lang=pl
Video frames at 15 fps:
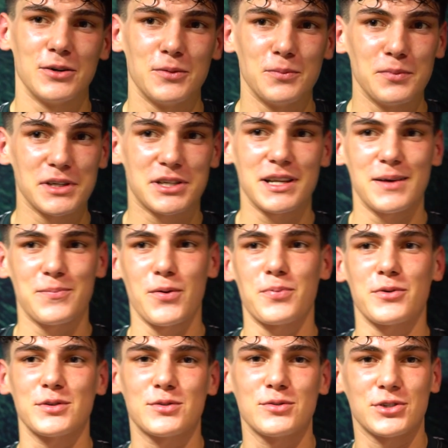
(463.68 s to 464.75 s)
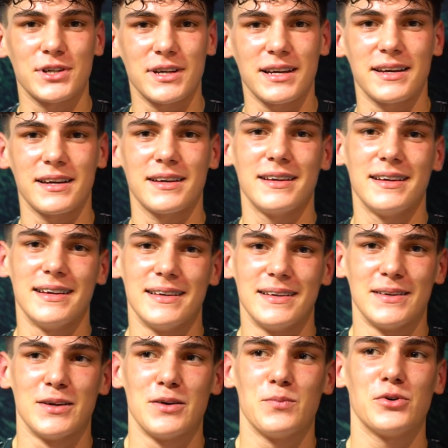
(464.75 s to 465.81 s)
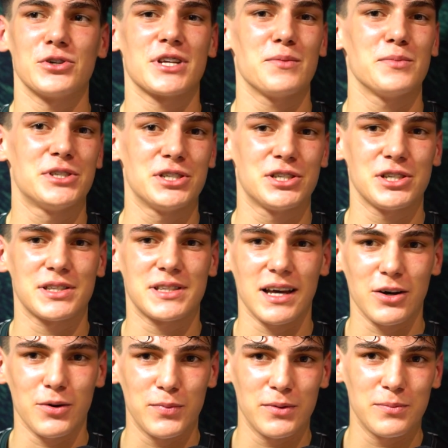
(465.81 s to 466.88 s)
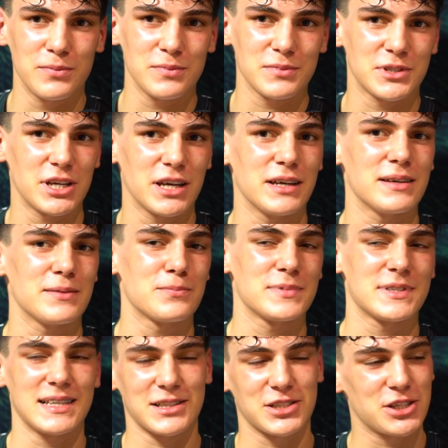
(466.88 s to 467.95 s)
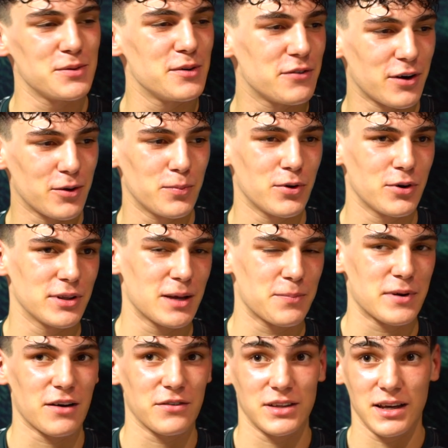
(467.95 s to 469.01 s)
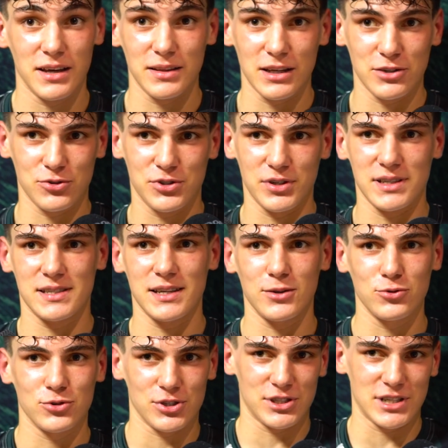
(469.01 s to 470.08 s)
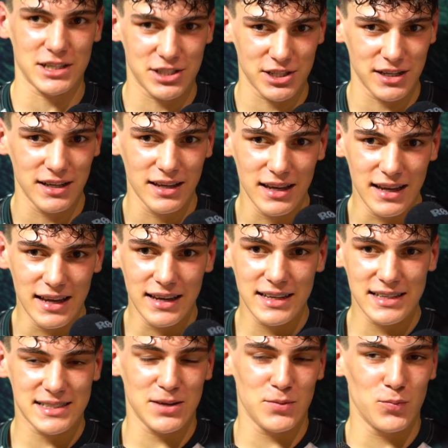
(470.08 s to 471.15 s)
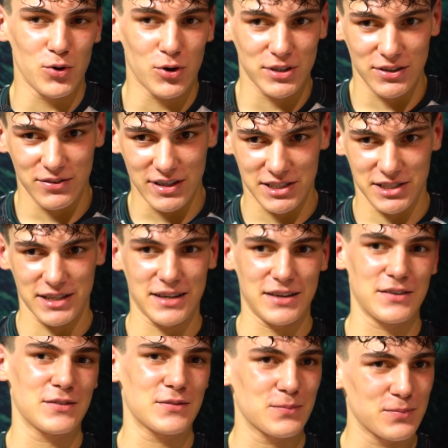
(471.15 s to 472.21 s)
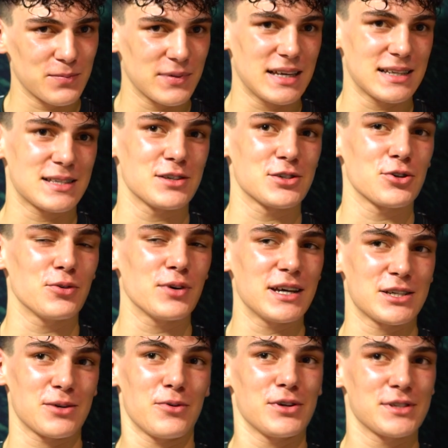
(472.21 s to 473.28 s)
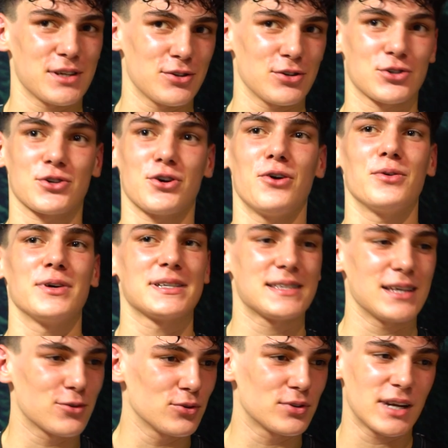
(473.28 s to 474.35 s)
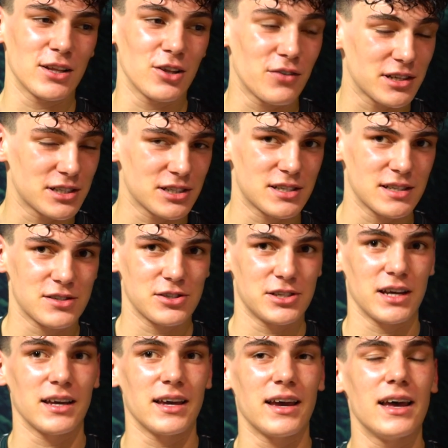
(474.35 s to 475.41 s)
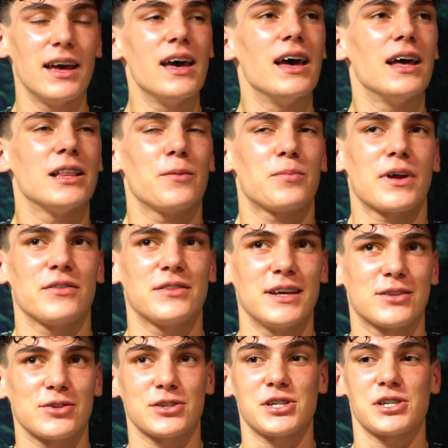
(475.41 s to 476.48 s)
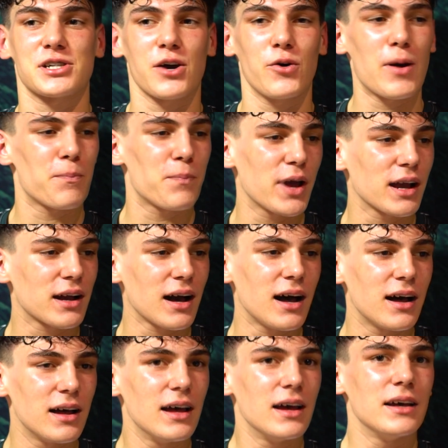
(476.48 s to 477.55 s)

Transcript: Myślę po prostu, że można mi życzyć tego, bym się nie zatrzymywał, bo naprawdę narzuciłem sobie dużo rzeczy. Jestem młody właśnie, jestem żołnierzem, chodzę do szkoły, chcę tu trenować jeszcze codziennie. Naprawdę troszeczkę łeb pęka.